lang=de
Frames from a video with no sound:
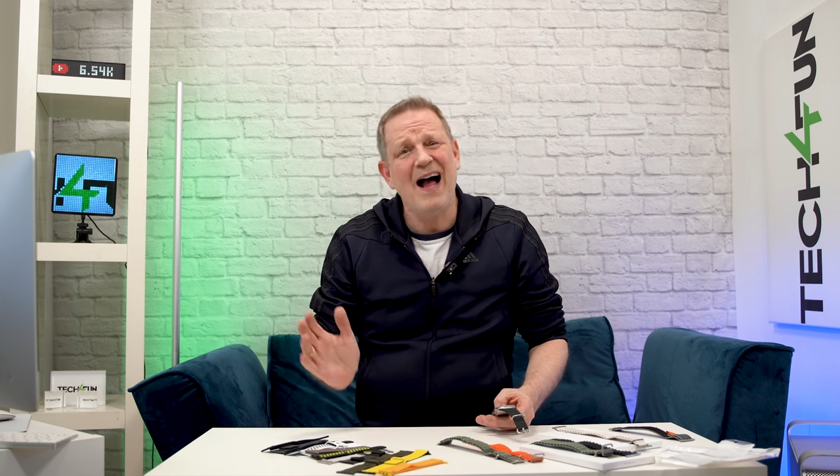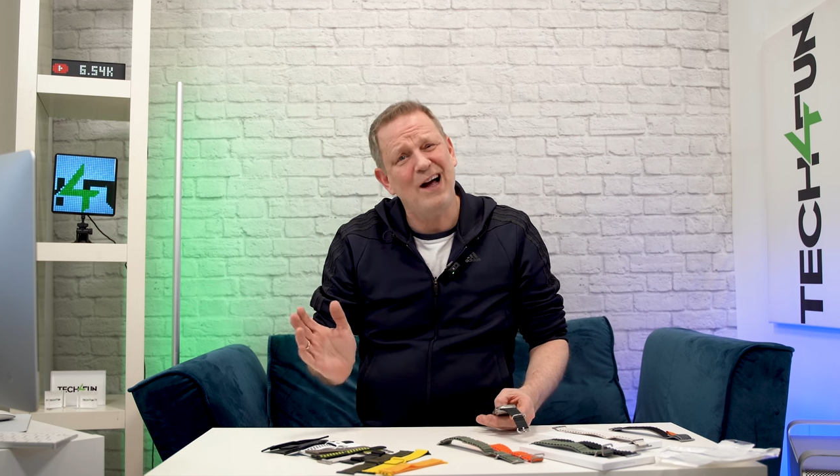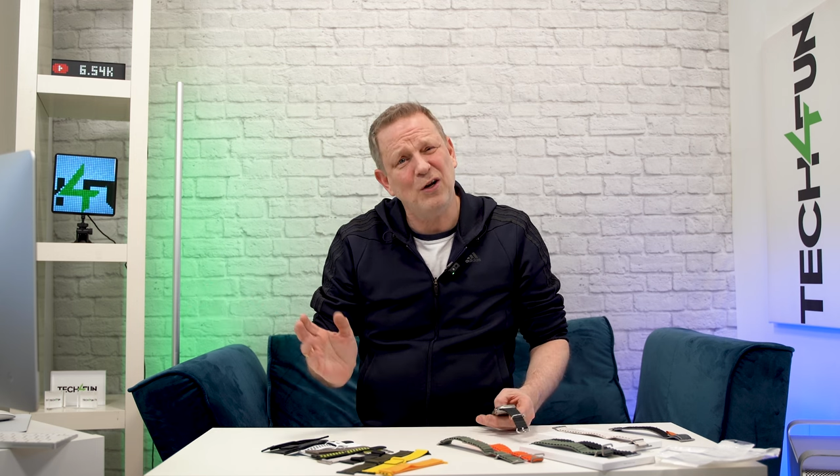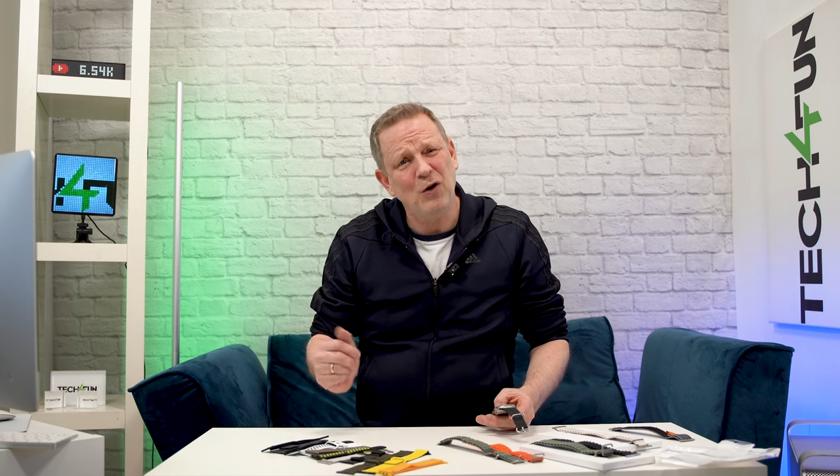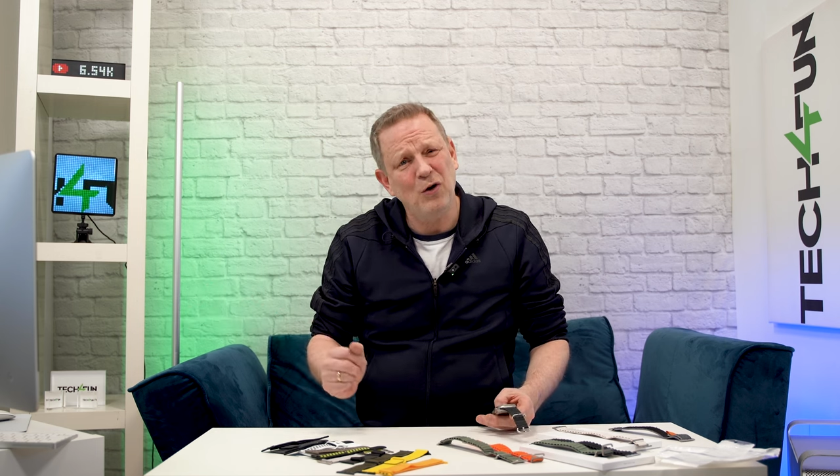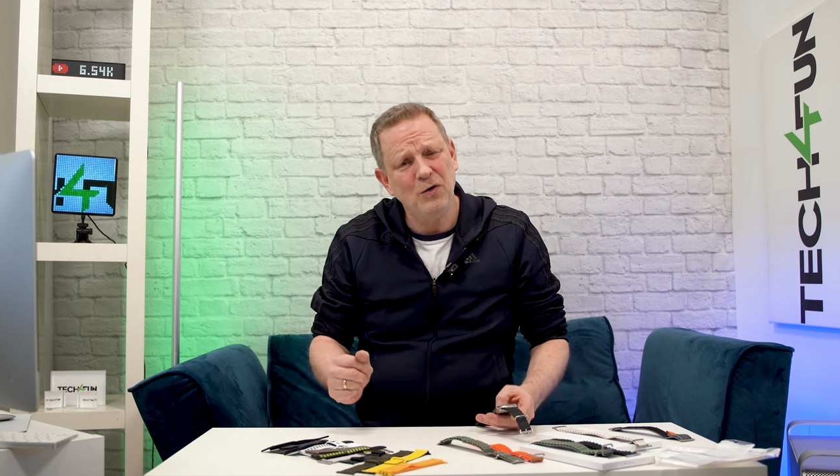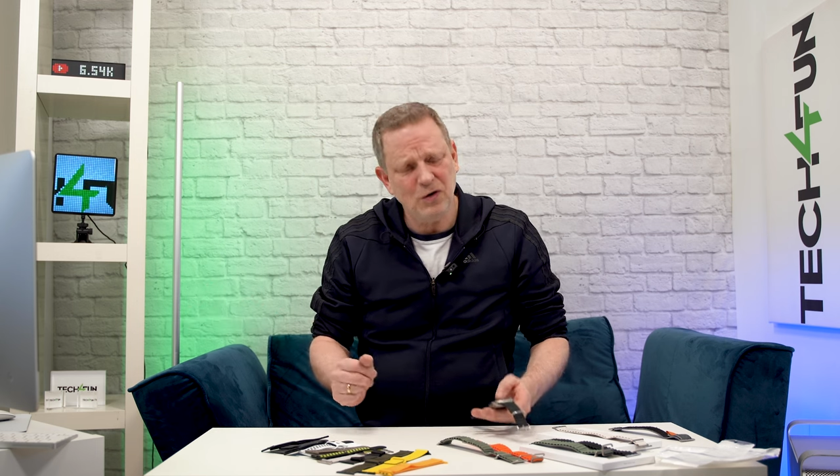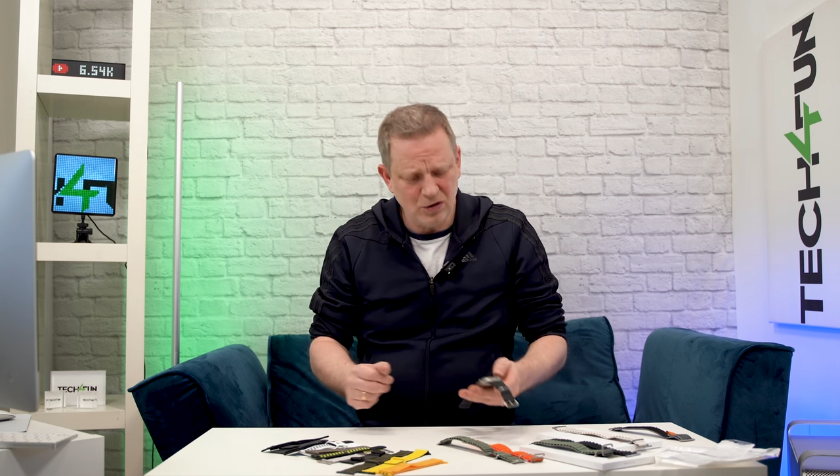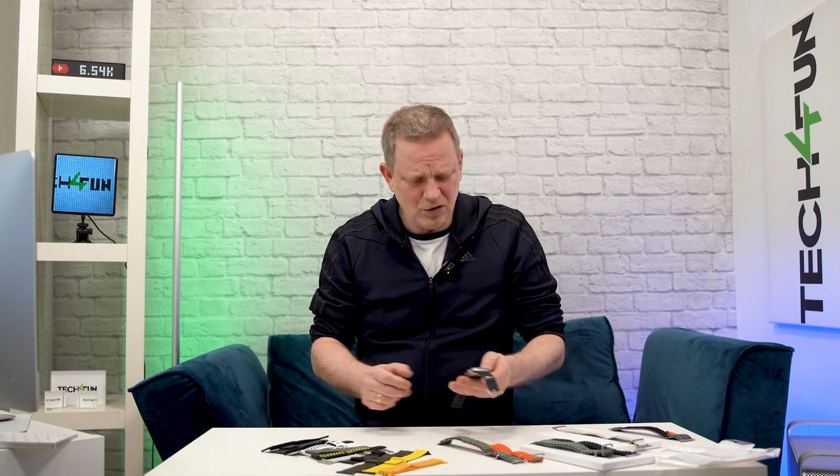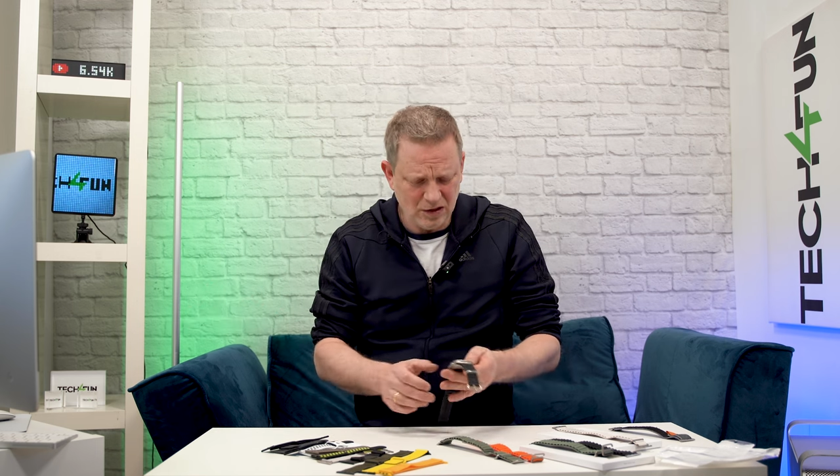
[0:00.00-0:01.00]

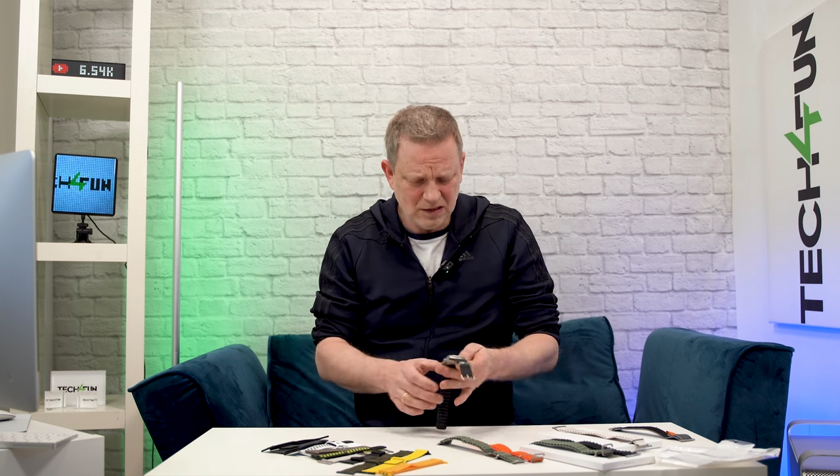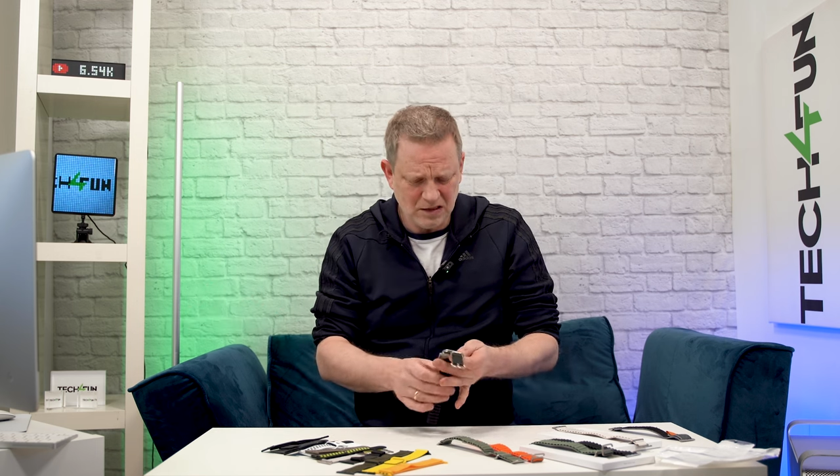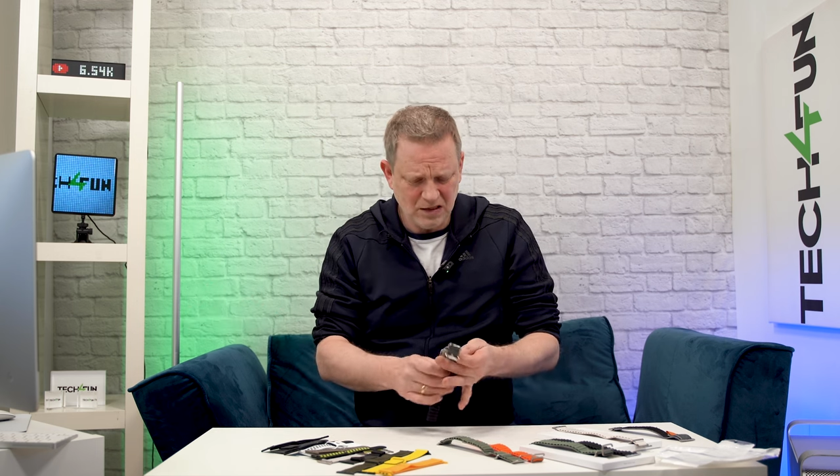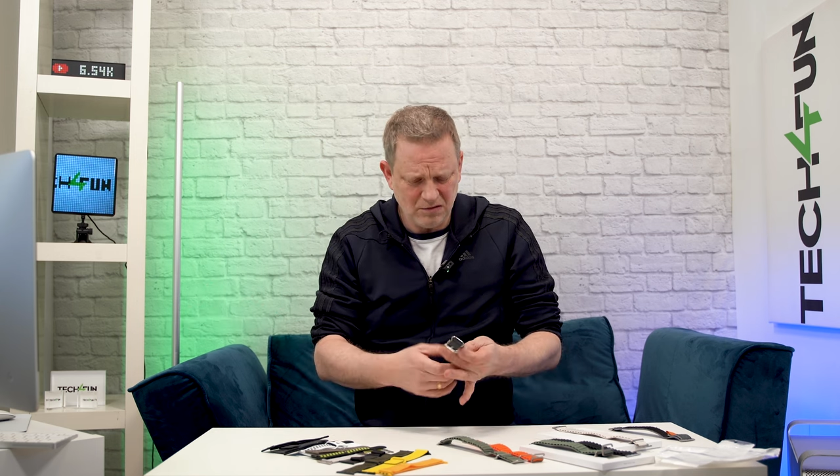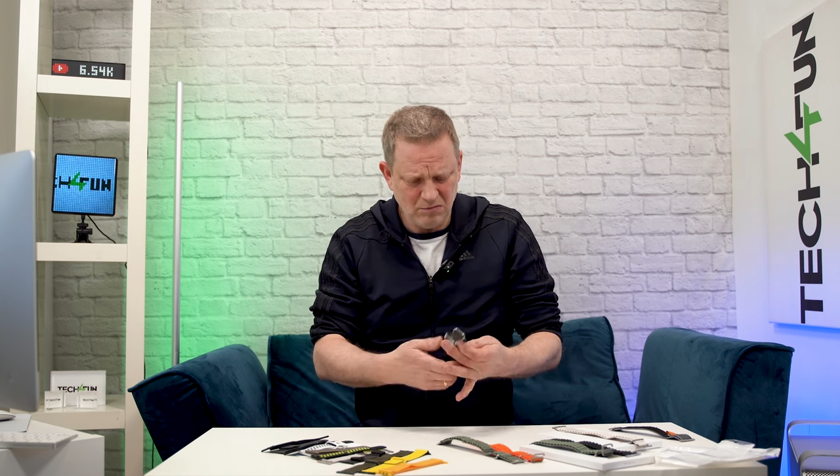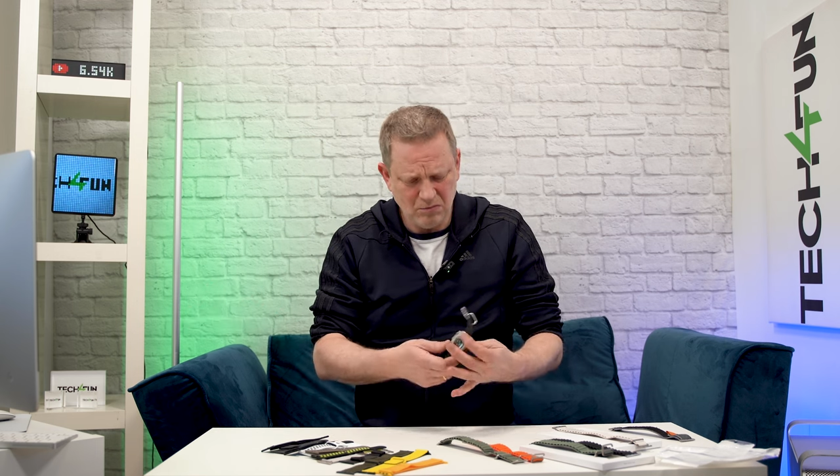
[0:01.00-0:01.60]
8,99 Euro.